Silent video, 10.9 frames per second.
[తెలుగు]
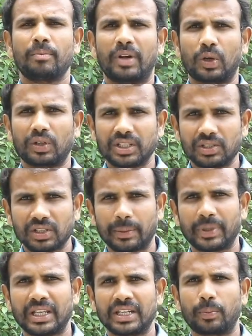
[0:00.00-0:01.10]
మరొక చిచ్చు
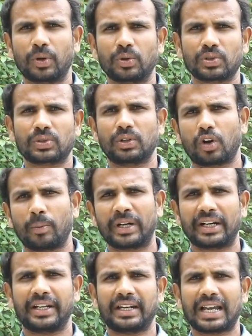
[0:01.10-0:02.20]
రేపిందని చెప్పుకోవచ్చు సో
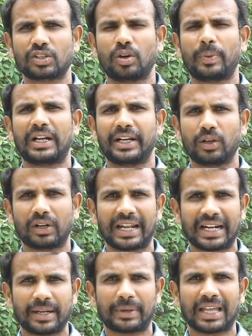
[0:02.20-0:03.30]
కోమటిరెడ్డి రాజగోపాల్ రెడ్డి కూడా
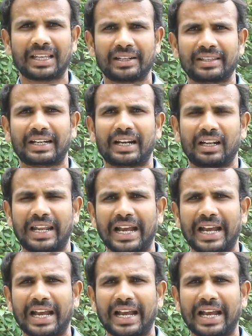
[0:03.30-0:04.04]
ఎలాంటి ప్రాధాన్యత